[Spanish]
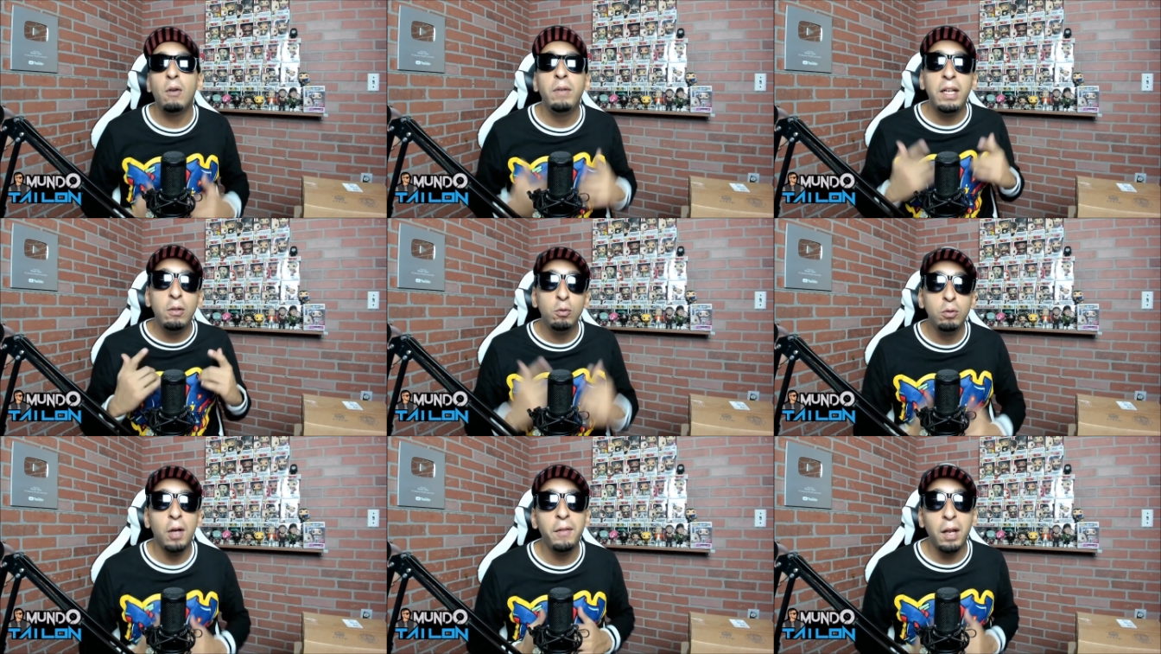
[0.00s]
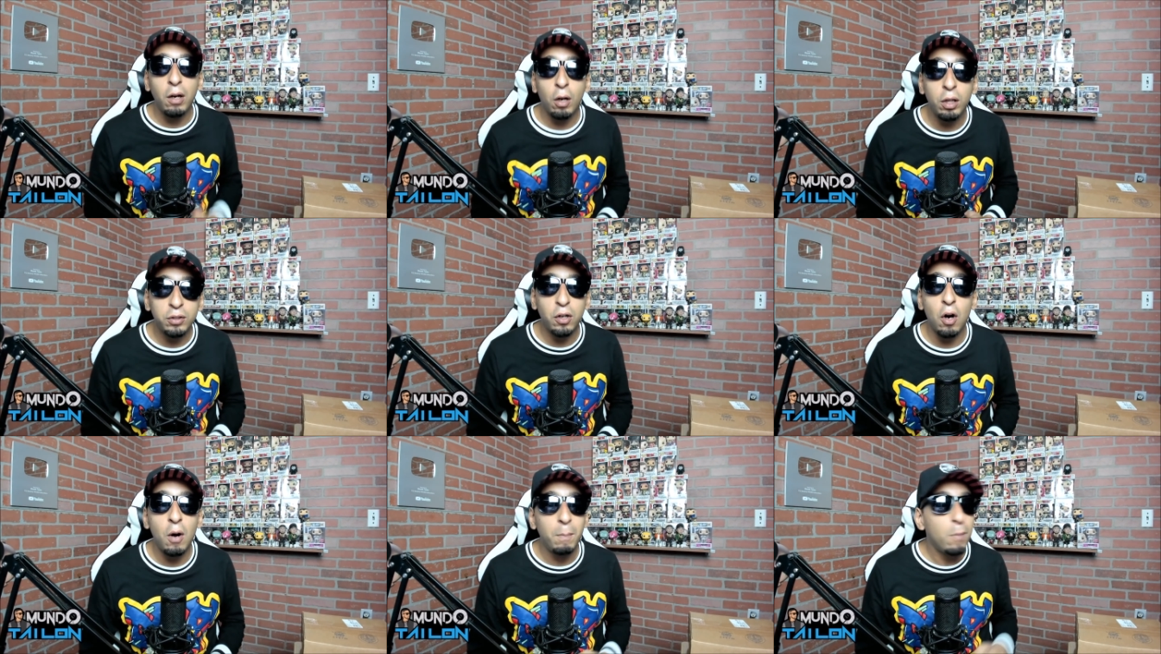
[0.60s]
ninguno de los
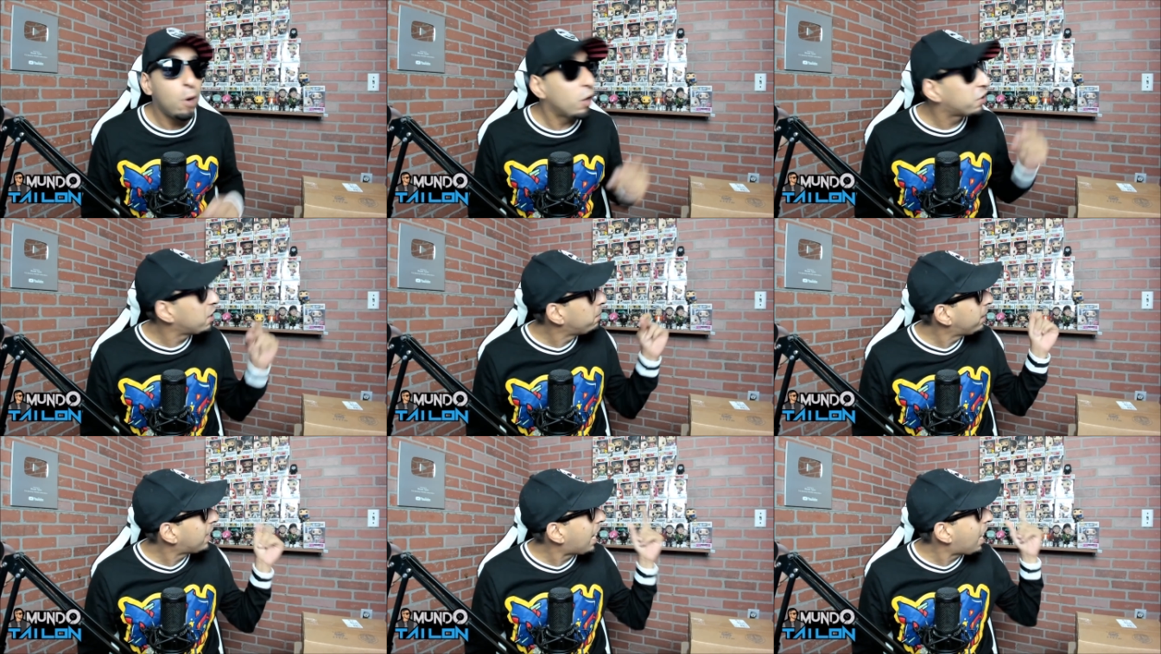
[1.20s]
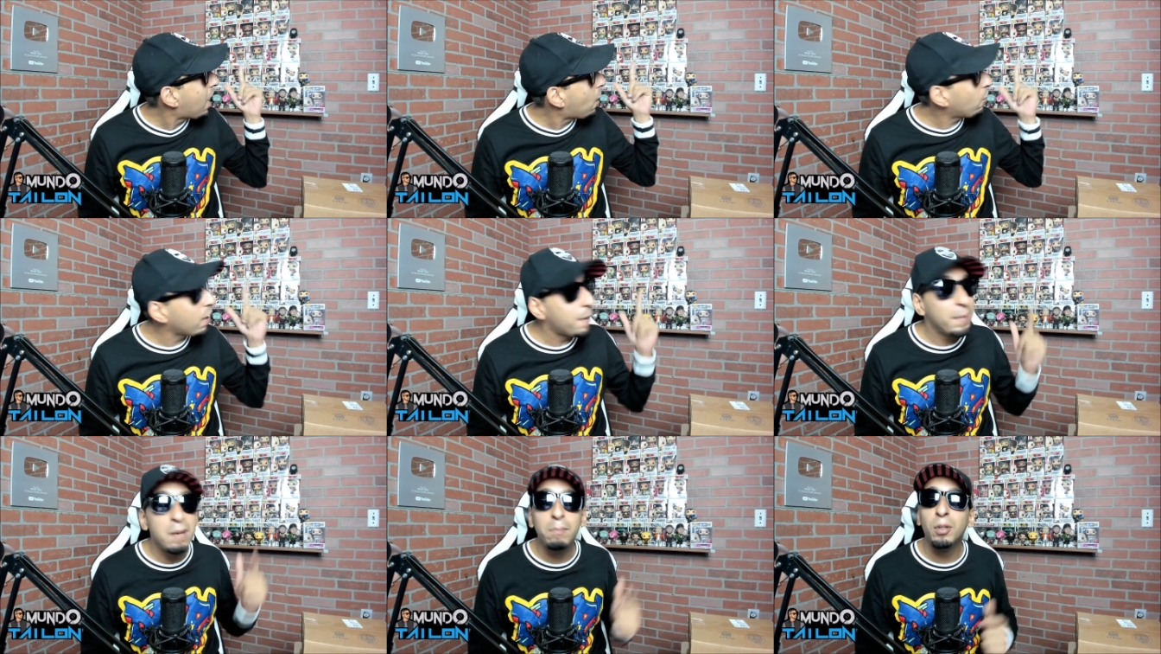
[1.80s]
otros unboxings, mira, ahora
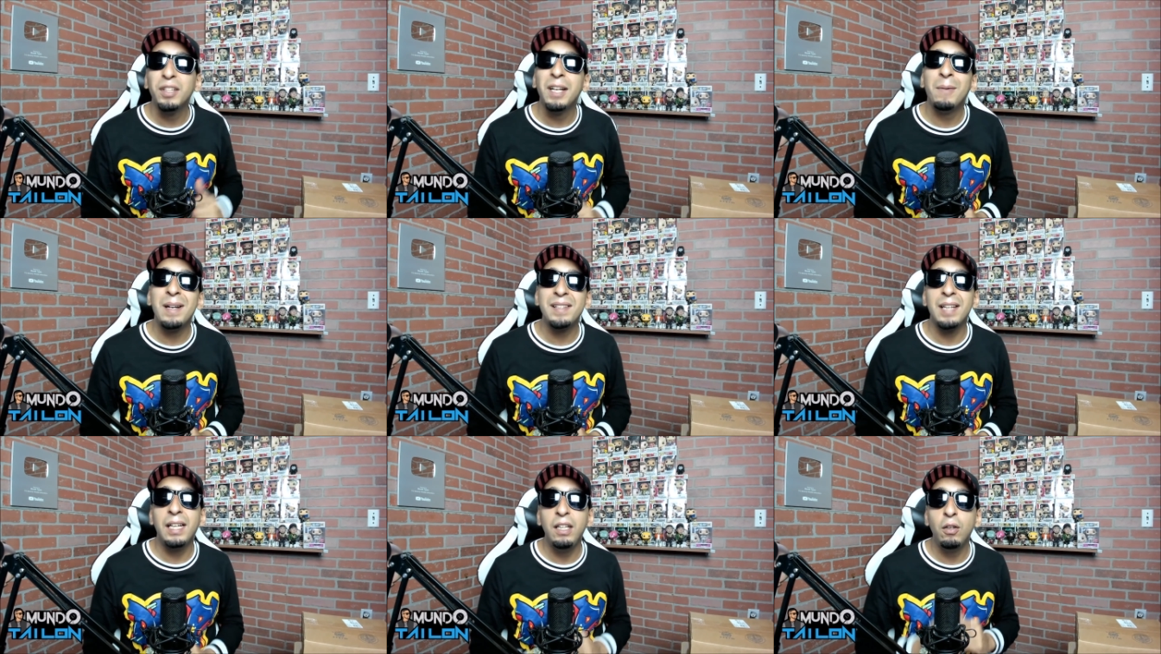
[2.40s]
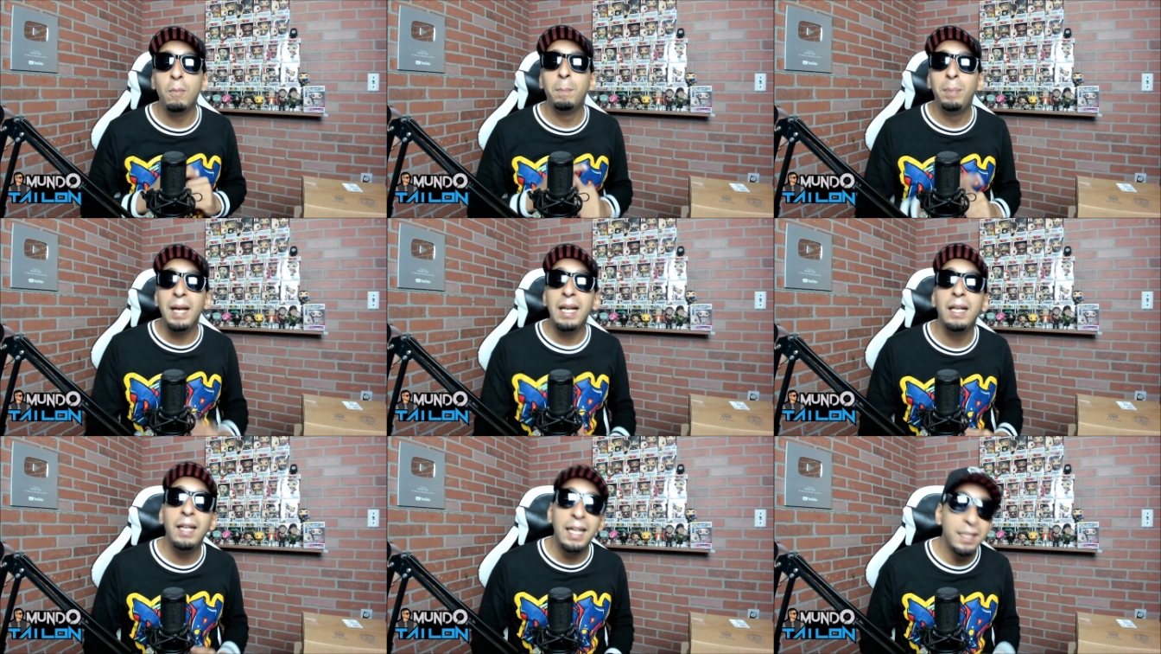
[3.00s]
mismo te va a salir un
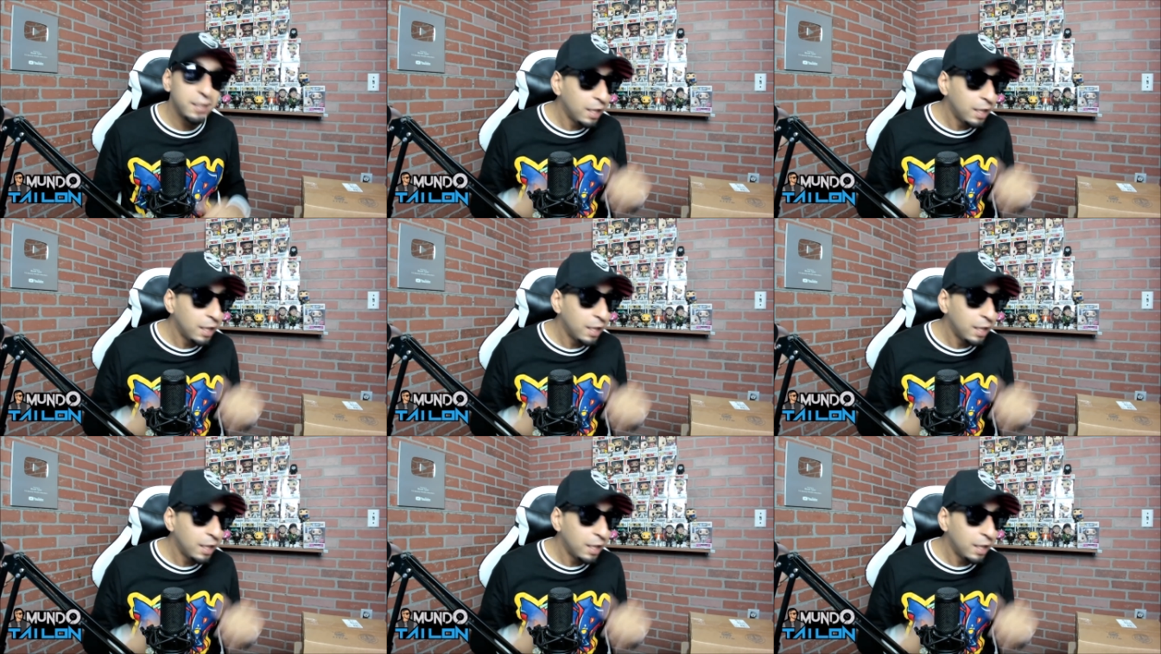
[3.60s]
playlist